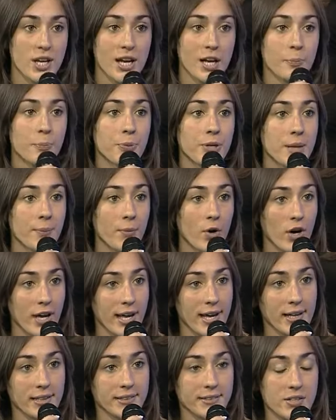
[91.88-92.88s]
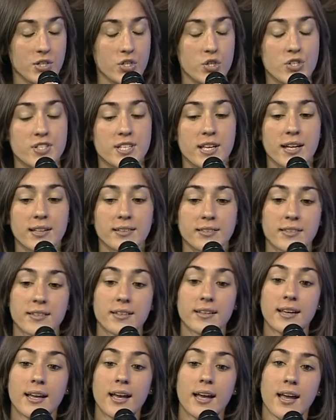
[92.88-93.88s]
al primo e al terzo set.